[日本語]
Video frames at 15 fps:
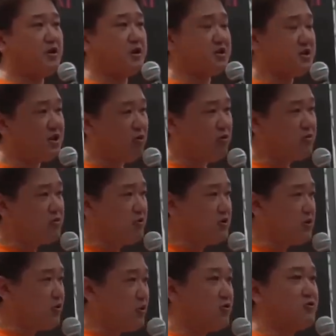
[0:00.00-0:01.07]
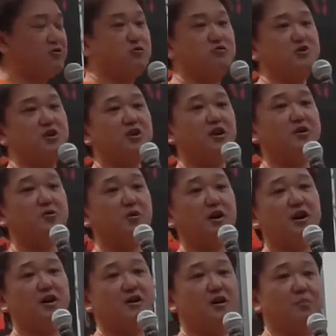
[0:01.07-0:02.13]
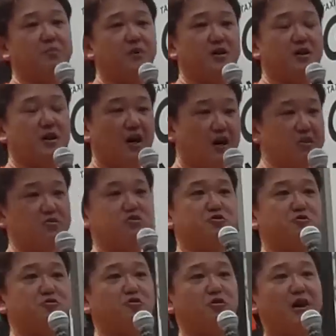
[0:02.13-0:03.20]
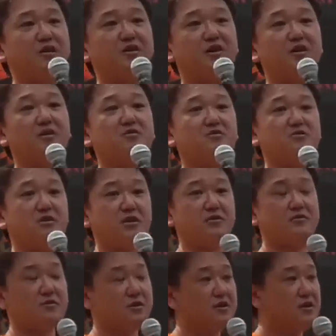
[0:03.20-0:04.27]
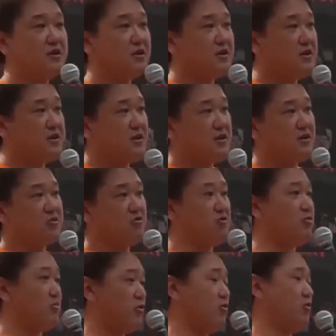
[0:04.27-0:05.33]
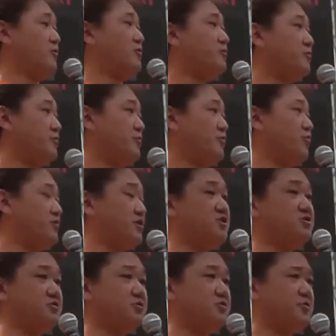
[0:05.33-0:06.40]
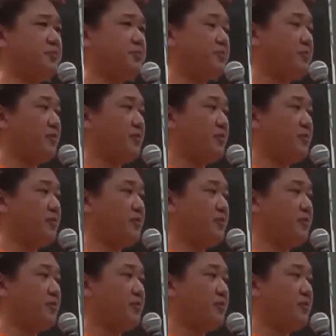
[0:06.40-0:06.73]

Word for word: 私が本当にこれを強く言いたいのは、やっぱり、がんと食の関係なんですね。今日も、午前中、